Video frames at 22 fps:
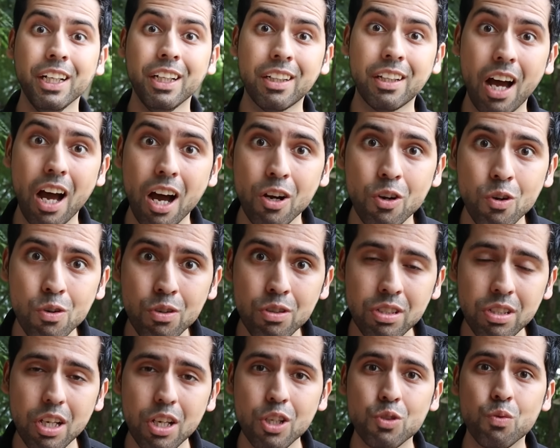के
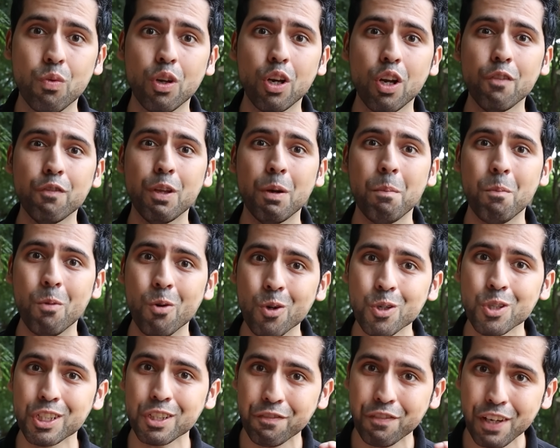टाकोस इज़ वन ऑफ द
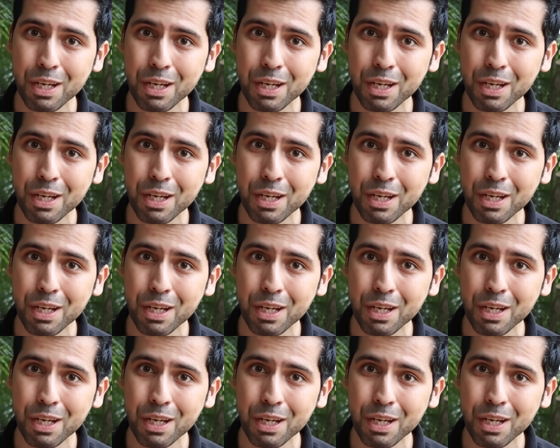मोस्ट